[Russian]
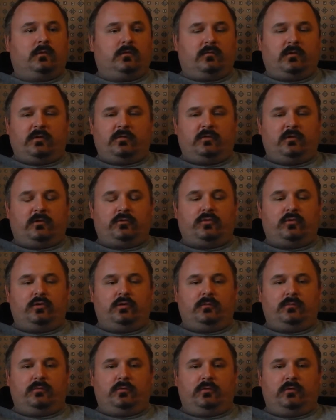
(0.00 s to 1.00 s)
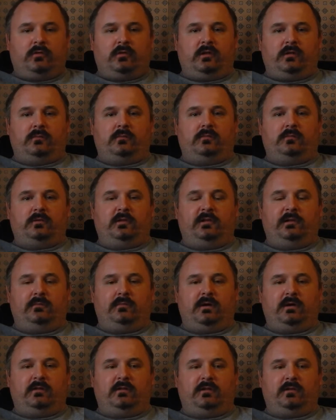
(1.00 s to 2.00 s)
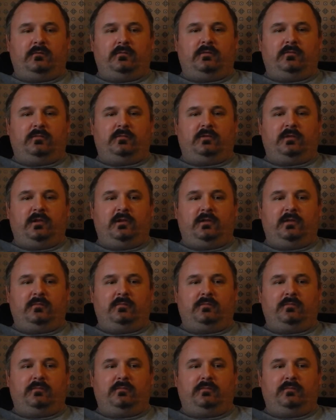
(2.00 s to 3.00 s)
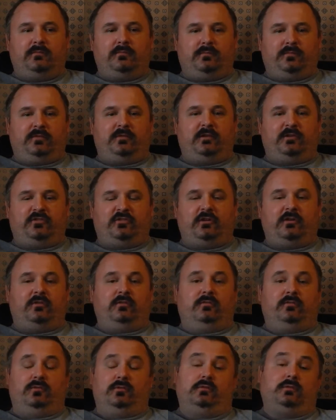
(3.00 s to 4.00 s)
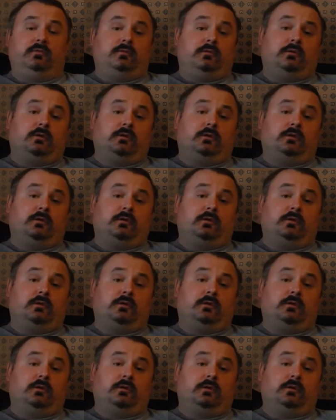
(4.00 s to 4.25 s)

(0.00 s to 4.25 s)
вас никто не будет там на и без вазелина сношать. Вот.